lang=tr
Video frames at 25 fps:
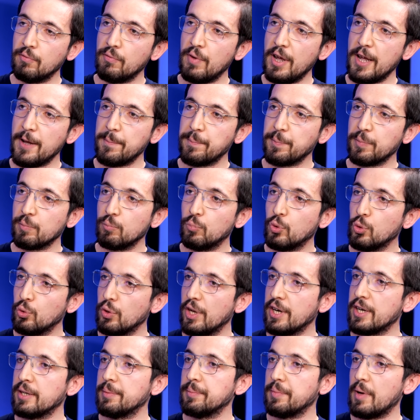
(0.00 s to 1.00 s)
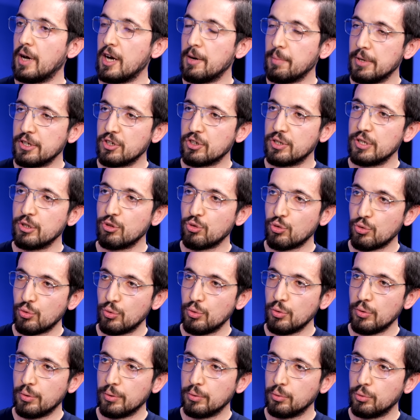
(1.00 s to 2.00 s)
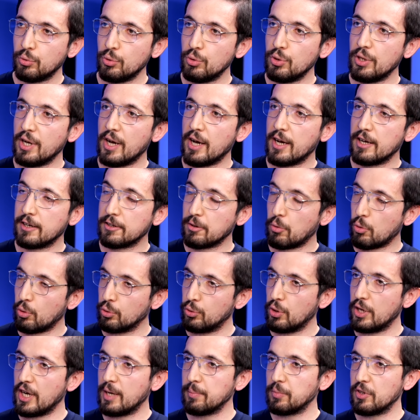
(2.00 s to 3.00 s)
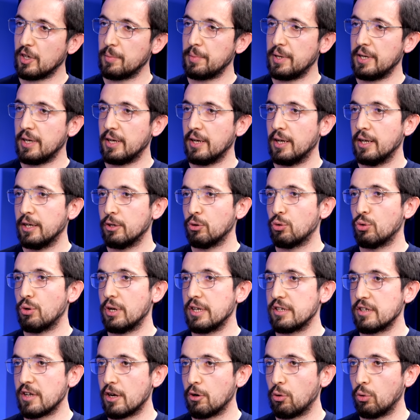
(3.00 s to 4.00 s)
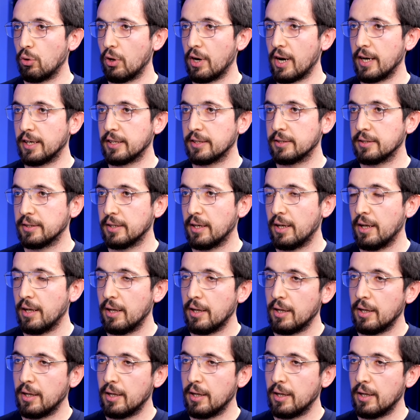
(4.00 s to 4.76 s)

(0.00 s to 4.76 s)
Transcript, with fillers: Ve bunların amacı da şu, dünya o dönem tabii küresel olarak